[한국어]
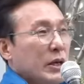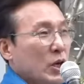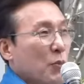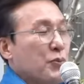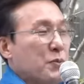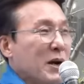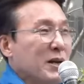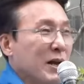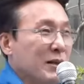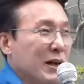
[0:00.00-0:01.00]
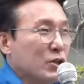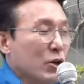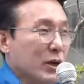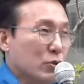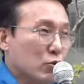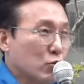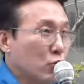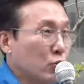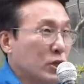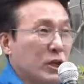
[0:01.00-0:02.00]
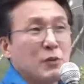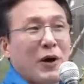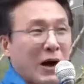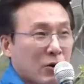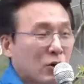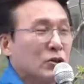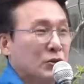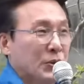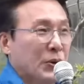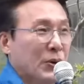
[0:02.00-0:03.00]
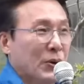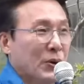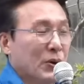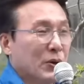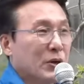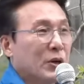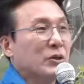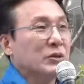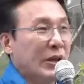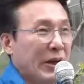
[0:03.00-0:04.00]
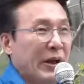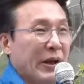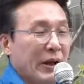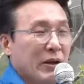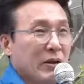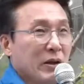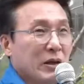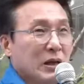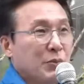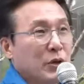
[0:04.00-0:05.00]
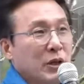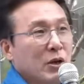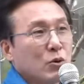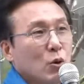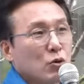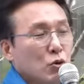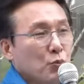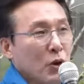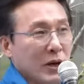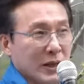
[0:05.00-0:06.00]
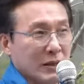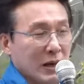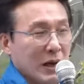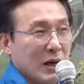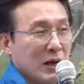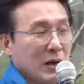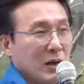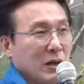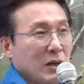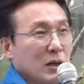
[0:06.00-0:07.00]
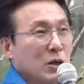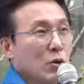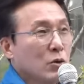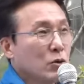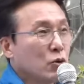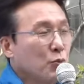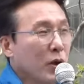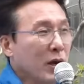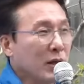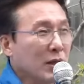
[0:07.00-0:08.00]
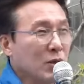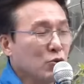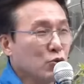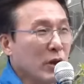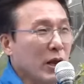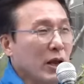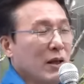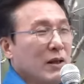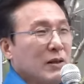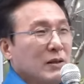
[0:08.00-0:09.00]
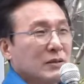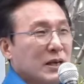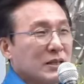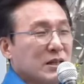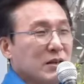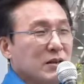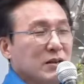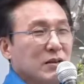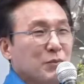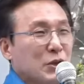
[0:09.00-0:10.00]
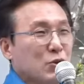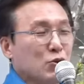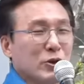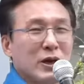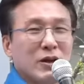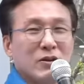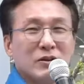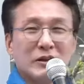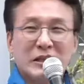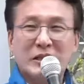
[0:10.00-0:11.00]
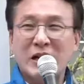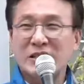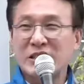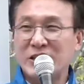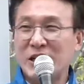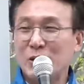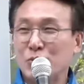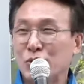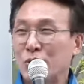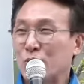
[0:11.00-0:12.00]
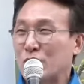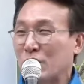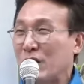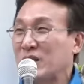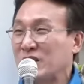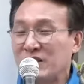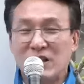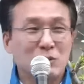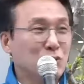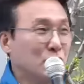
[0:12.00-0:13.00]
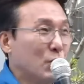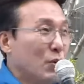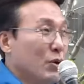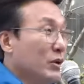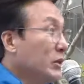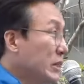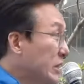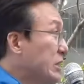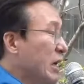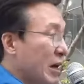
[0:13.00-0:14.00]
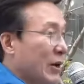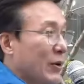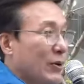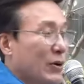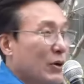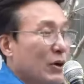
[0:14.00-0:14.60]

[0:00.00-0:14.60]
이것뿐만이 아니라 저희가 쭉 수치를 봤거든요. 그런데 이번에는 꼭 투표하겠다. 그리고 그 투표하겠다는 중에 사실 민주주의라는 거는 이당 지지하는 분도 있고 저당 지지하는 분도 있잖아요.